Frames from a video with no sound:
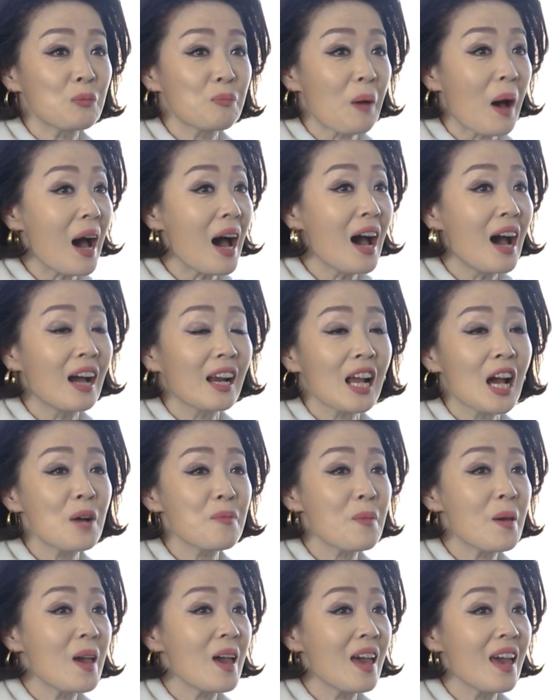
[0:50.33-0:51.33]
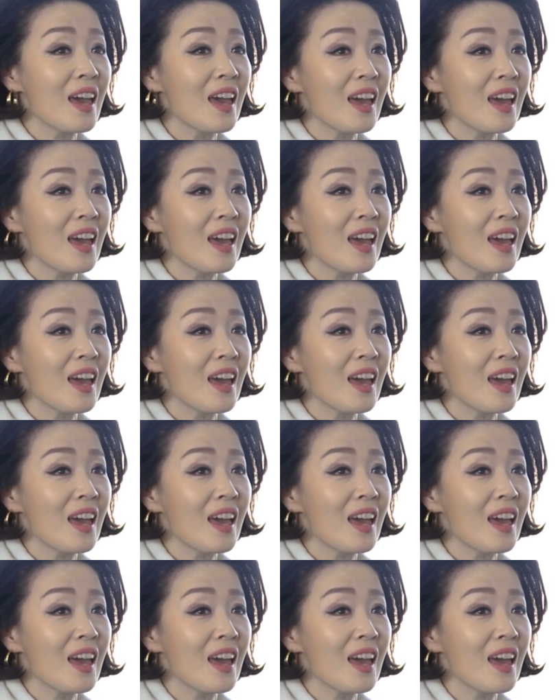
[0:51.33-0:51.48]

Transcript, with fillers: 바람에